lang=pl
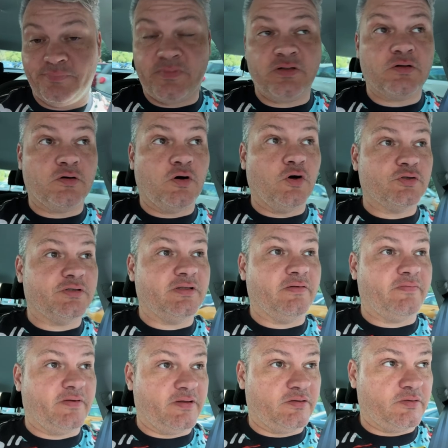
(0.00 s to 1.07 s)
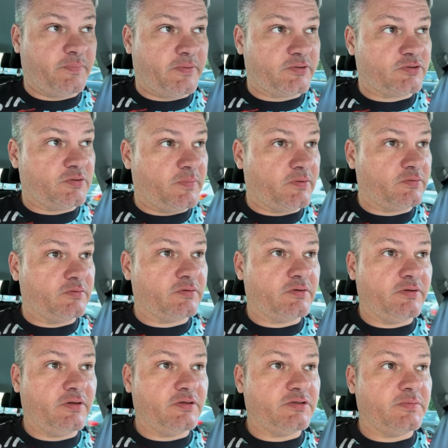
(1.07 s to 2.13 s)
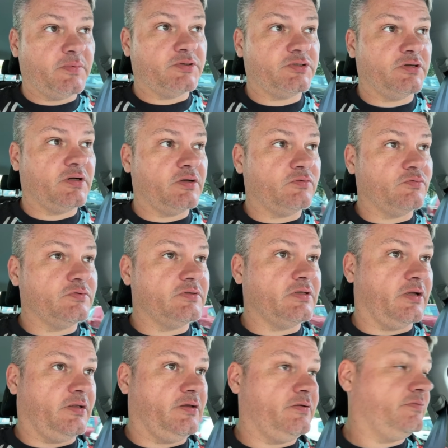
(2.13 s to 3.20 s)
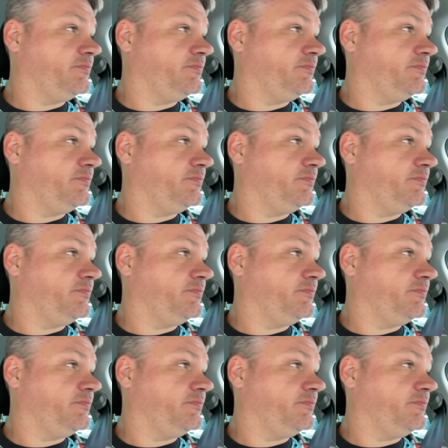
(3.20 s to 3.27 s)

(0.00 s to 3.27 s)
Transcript: tylko oddawanie do paczkomatu, tylko nigdzie gdzie Marzenka tu stanie